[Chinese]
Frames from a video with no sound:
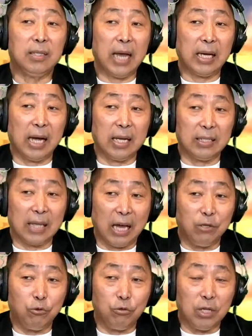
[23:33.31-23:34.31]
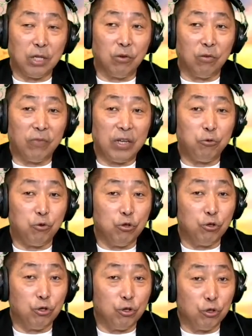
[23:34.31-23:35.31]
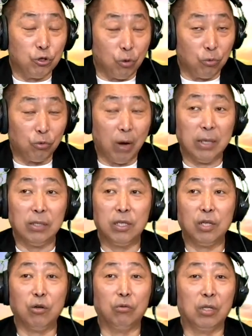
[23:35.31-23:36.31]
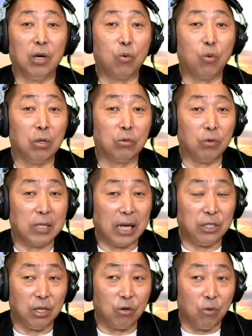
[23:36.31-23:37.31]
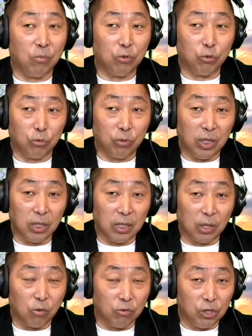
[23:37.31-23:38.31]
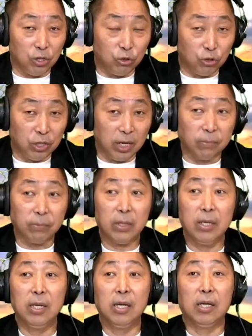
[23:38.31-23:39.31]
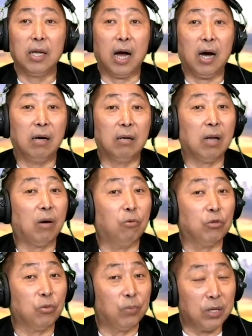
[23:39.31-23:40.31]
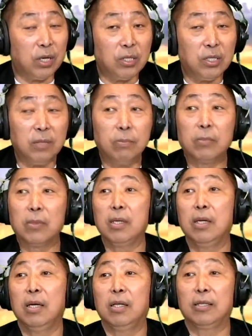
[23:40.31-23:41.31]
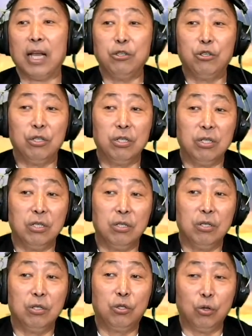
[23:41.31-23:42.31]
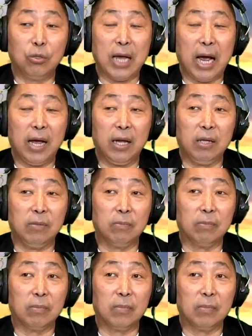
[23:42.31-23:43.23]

再敢采取这种非军事手段，这种的国国家级的恐怖主义的攻击事件。那那我就不客气，但是就在